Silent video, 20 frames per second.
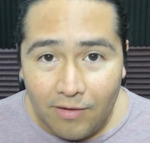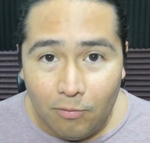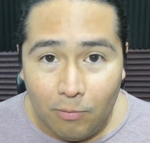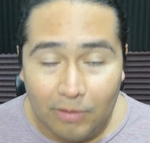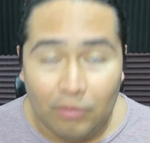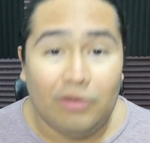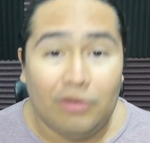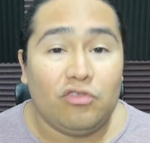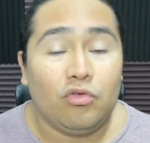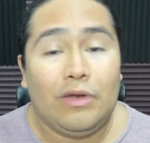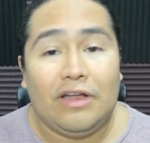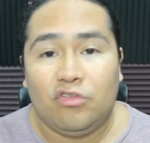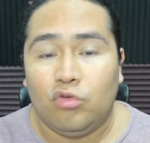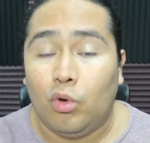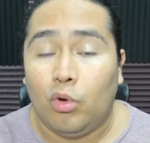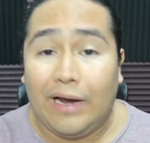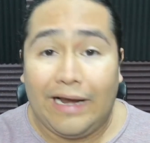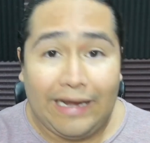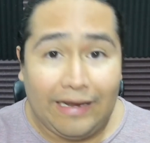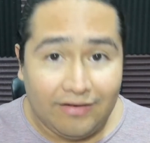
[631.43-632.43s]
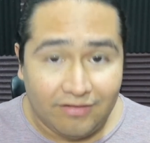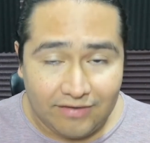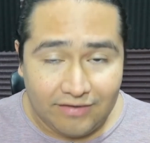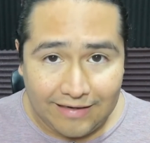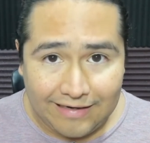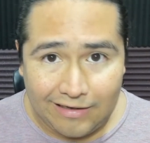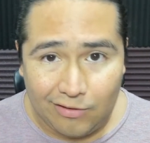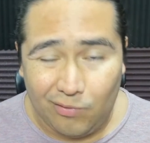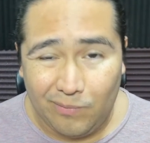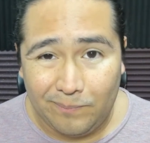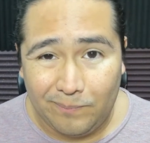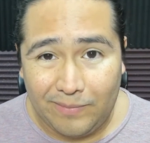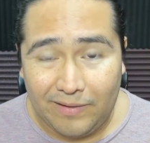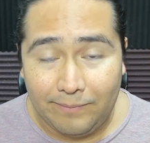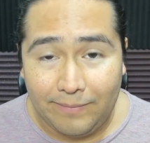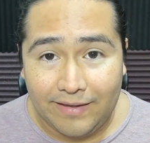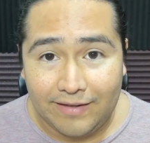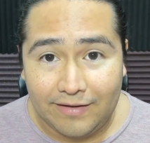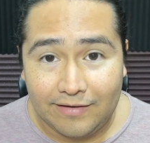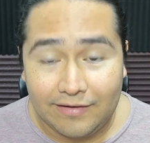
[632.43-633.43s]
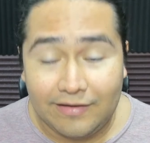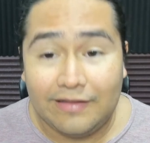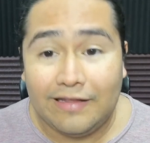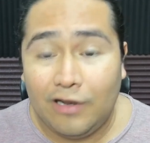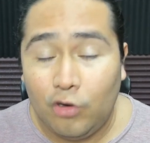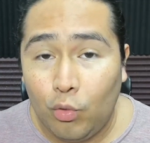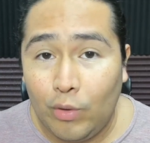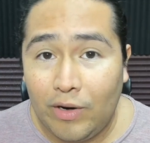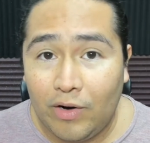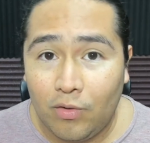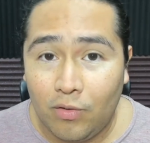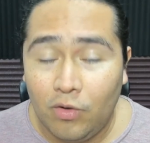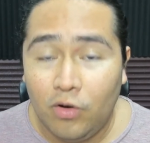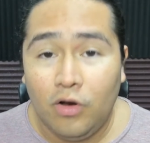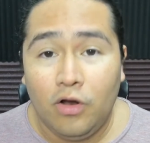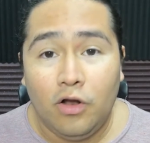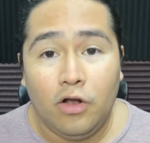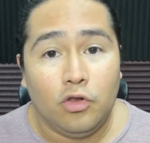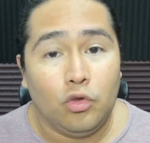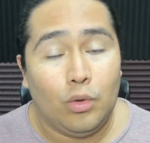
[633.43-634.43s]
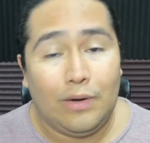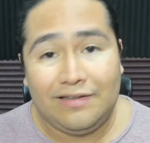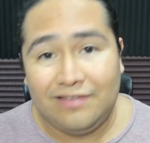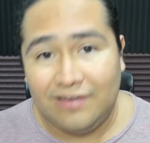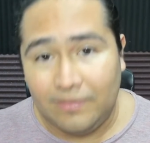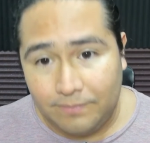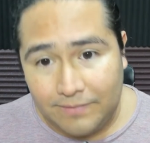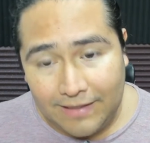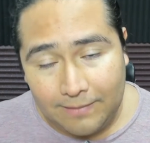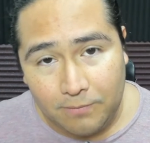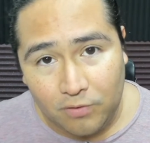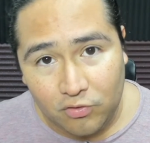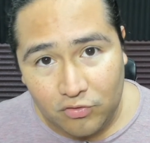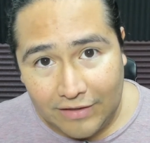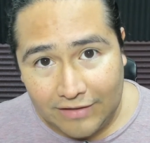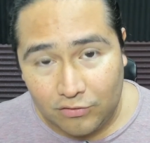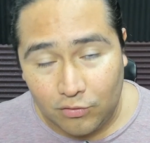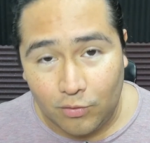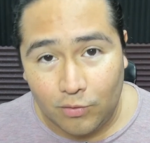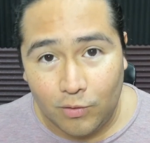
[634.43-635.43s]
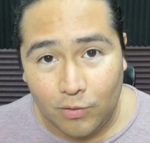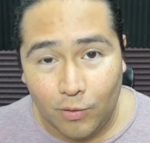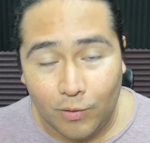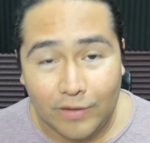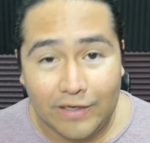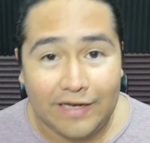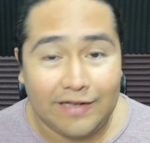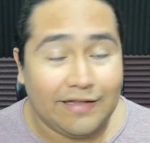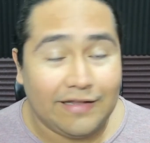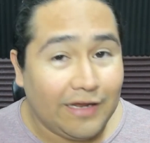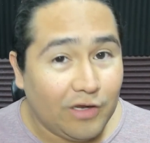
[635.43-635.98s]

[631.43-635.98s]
Bueno, es una sugerencia que lo implementes. Desde luego, no aceptamos a todos los clientes.